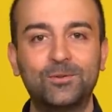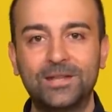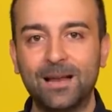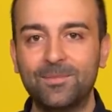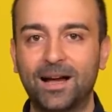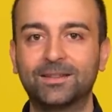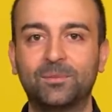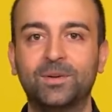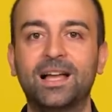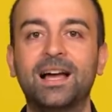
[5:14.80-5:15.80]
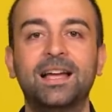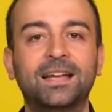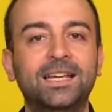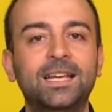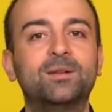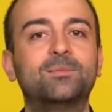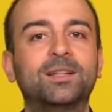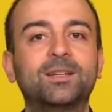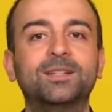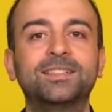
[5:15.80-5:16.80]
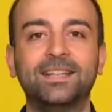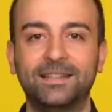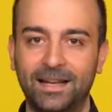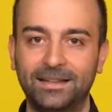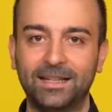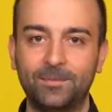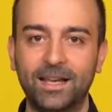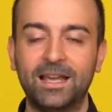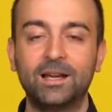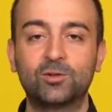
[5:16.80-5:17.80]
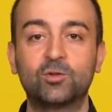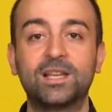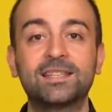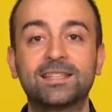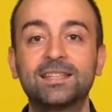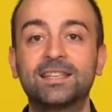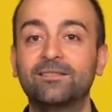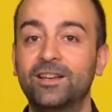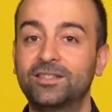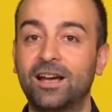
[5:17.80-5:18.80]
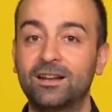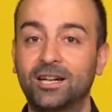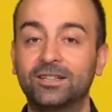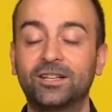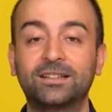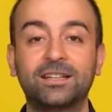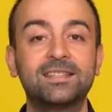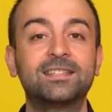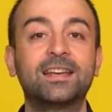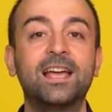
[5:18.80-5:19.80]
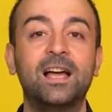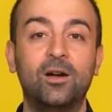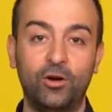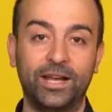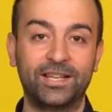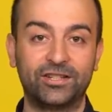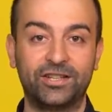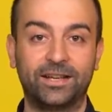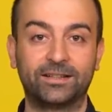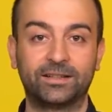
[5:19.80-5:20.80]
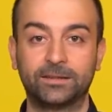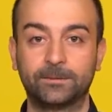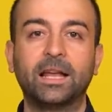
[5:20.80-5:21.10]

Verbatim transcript: Güzel bir altyapıyla iyi bir matematik niyeti elde etmek sözel, sayısal ve iştarlık alanlarında sizleri öne geçirecek geçirecektir.